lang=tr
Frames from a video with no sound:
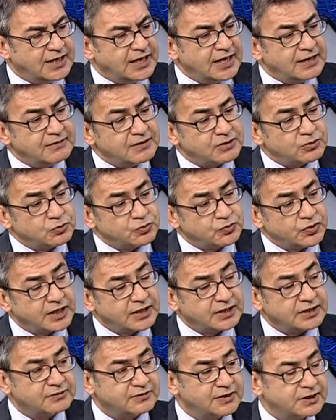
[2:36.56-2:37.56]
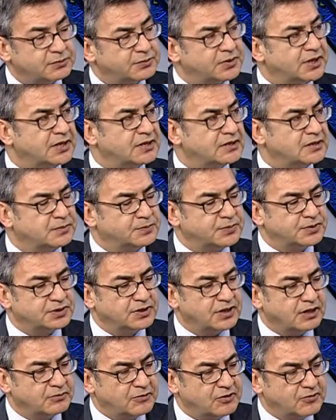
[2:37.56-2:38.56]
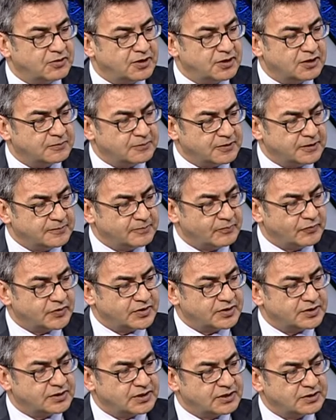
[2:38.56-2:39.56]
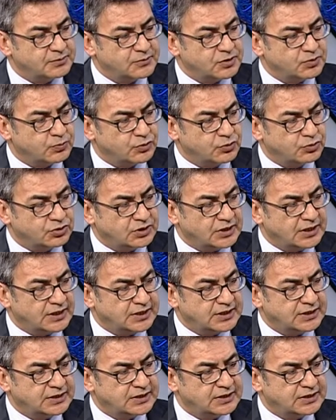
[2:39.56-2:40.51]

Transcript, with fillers: Evet ufak tefek biraz kıpırdanma var ama istediğimiz boyutta